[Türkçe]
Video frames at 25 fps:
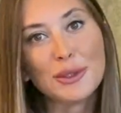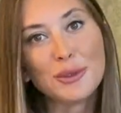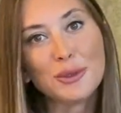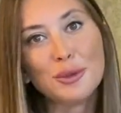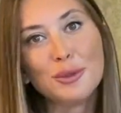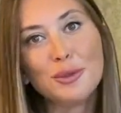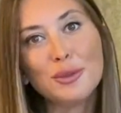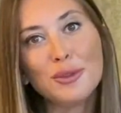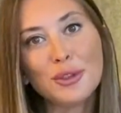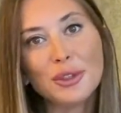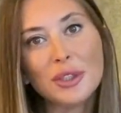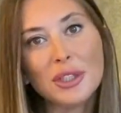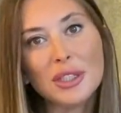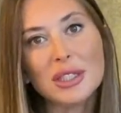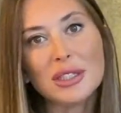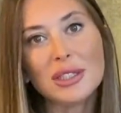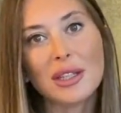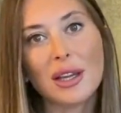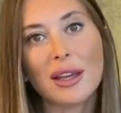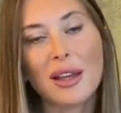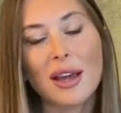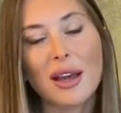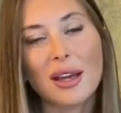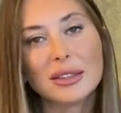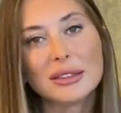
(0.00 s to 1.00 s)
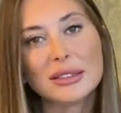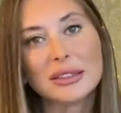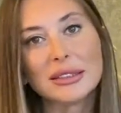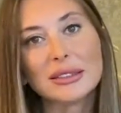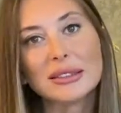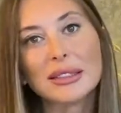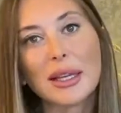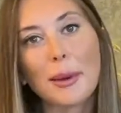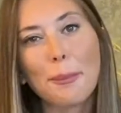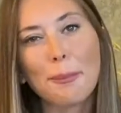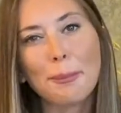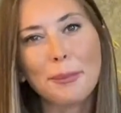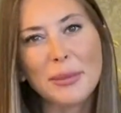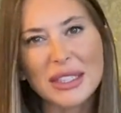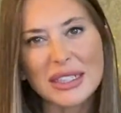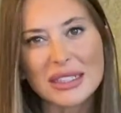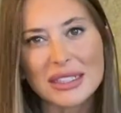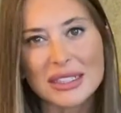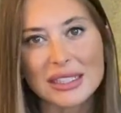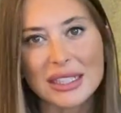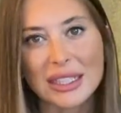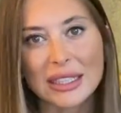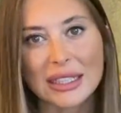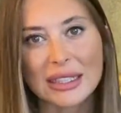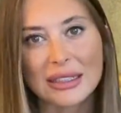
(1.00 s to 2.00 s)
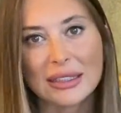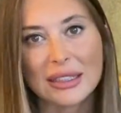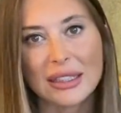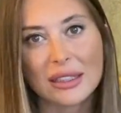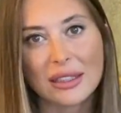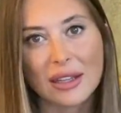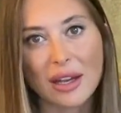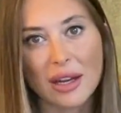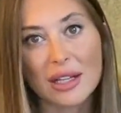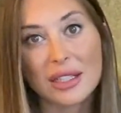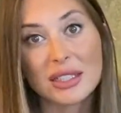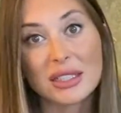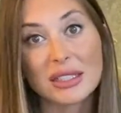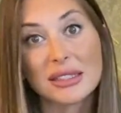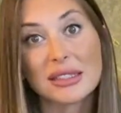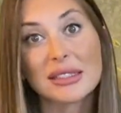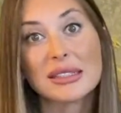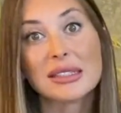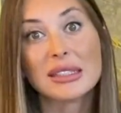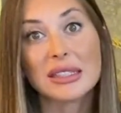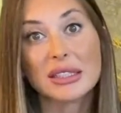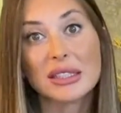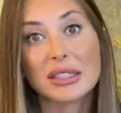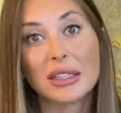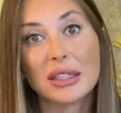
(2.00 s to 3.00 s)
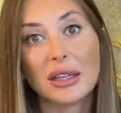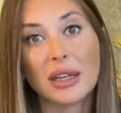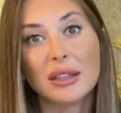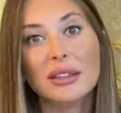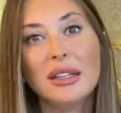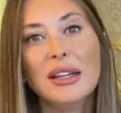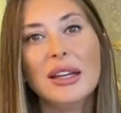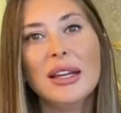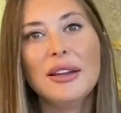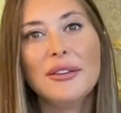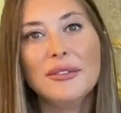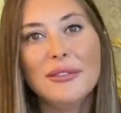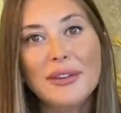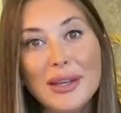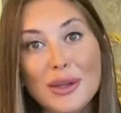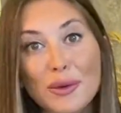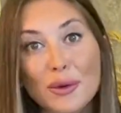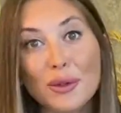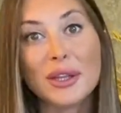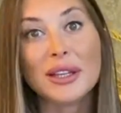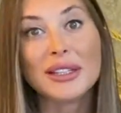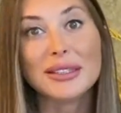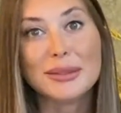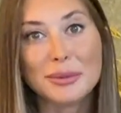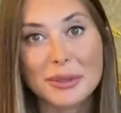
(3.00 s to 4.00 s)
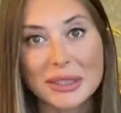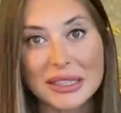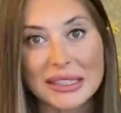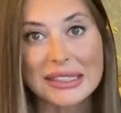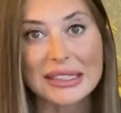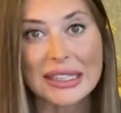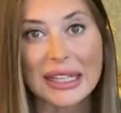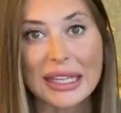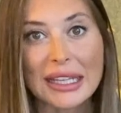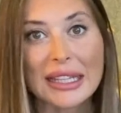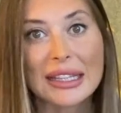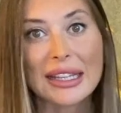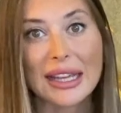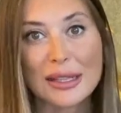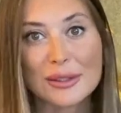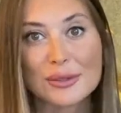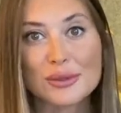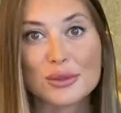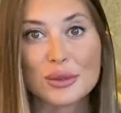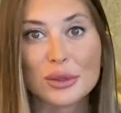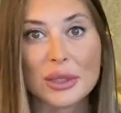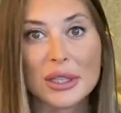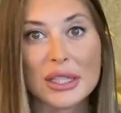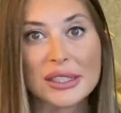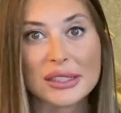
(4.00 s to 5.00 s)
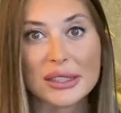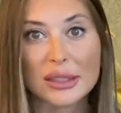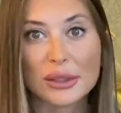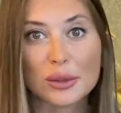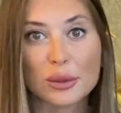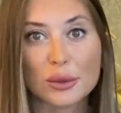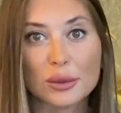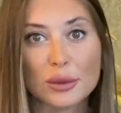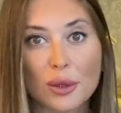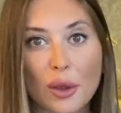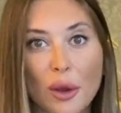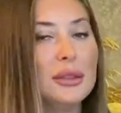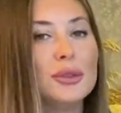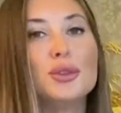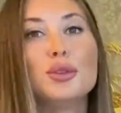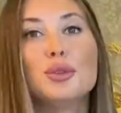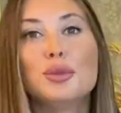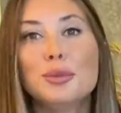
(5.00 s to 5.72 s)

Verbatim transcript: günlük iş hayatında bir şekilde karşınıza çıkan ve yönetmeniz gereken süreçler oluyor.